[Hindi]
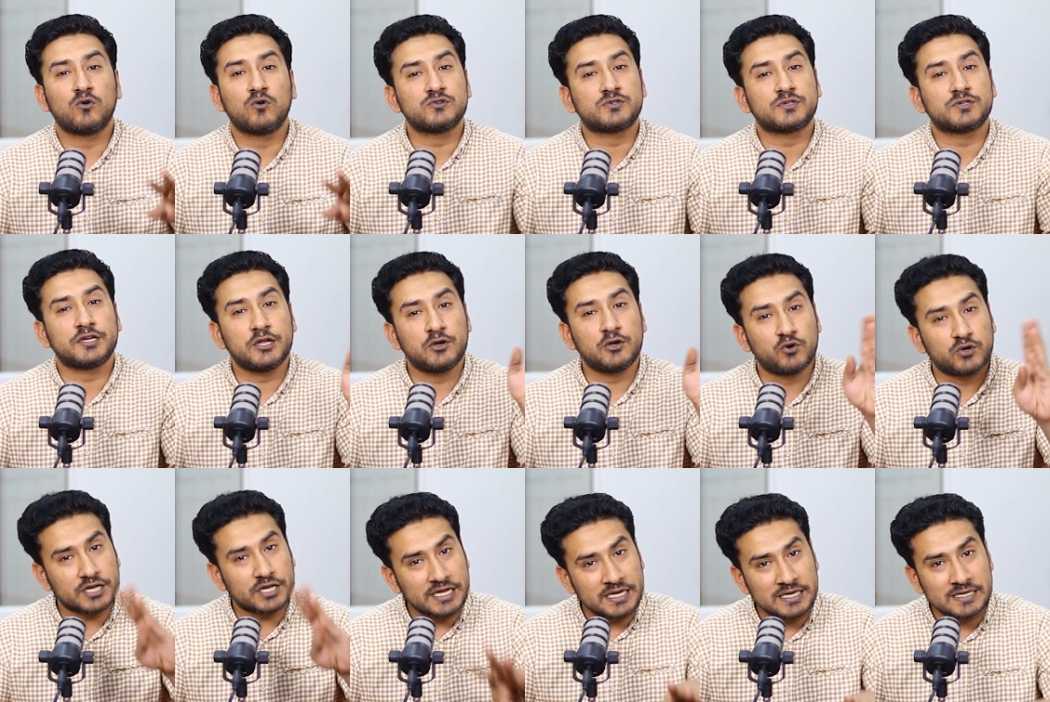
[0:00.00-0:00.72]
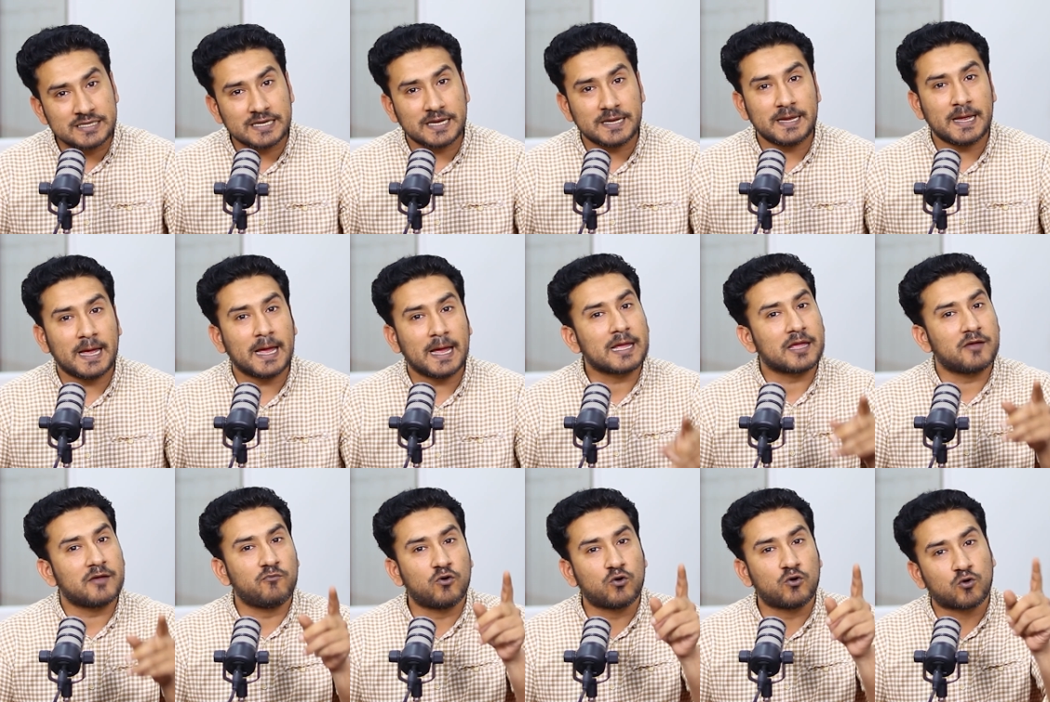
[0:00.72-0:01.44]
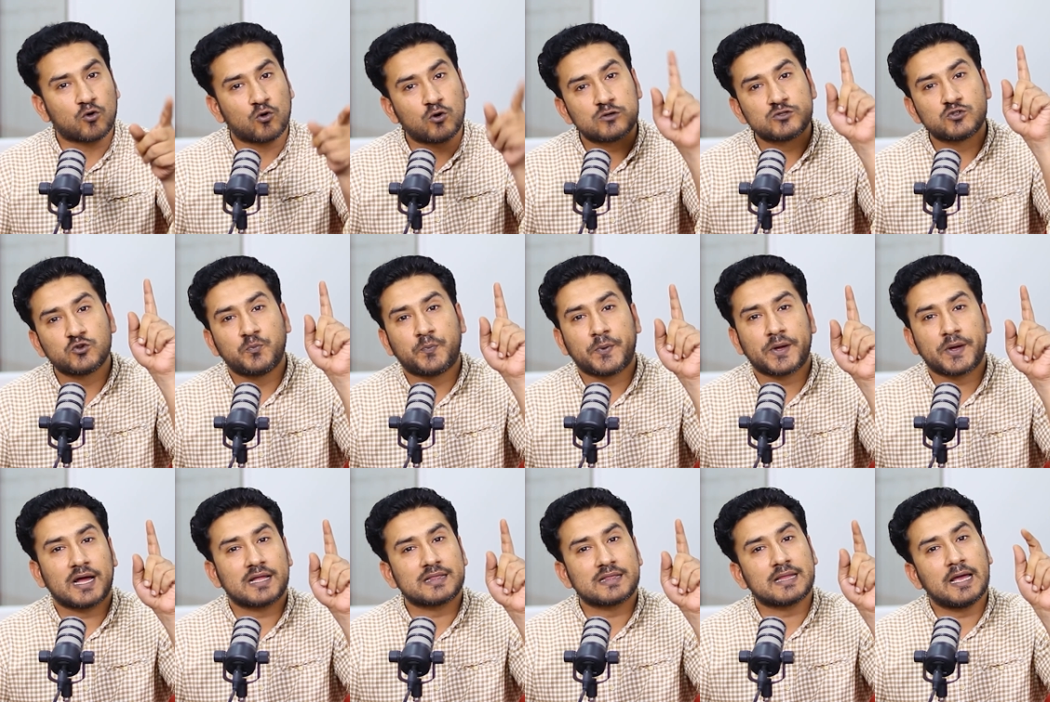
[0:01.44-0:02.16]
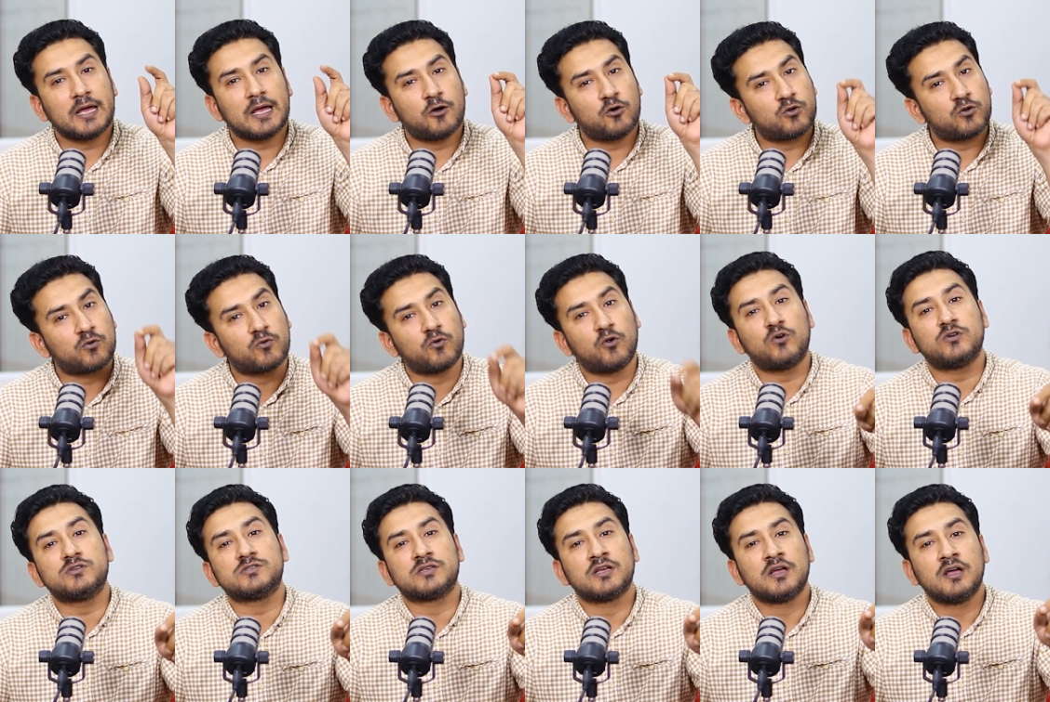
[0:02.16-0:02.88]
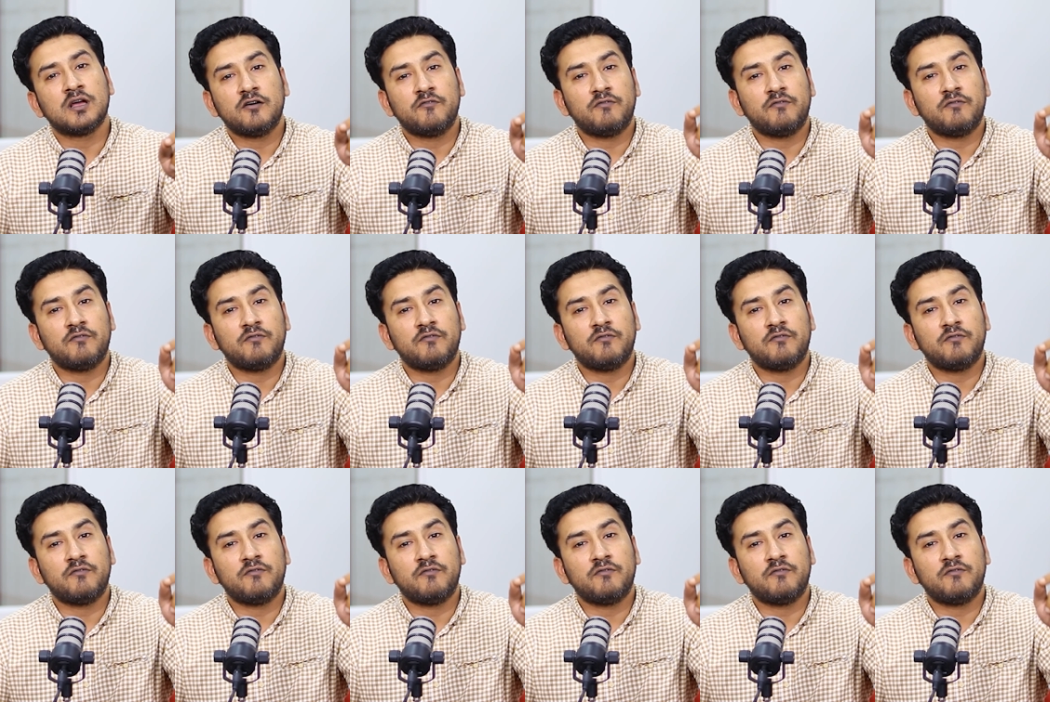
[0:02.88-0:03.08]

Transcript: और उसकी रूटीन यही है कि वो रोज़ ऊपर आता है और रोज़